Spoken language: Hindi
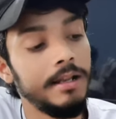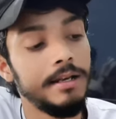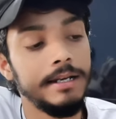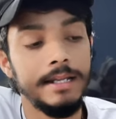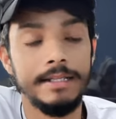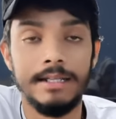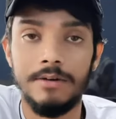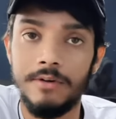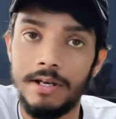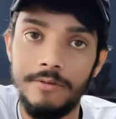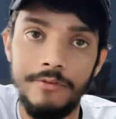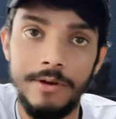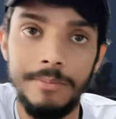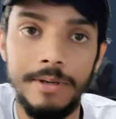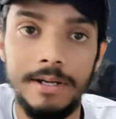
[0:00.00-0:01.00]
लेदर वाले
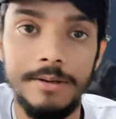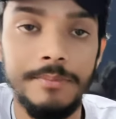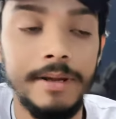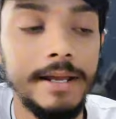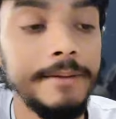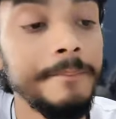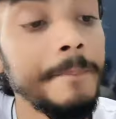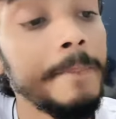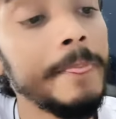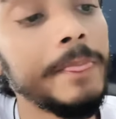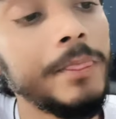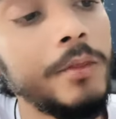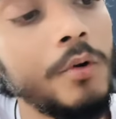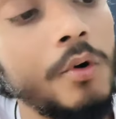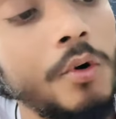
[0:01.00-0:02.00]
फैब्रिक में
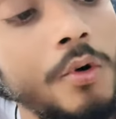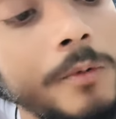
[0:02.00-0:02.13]
तो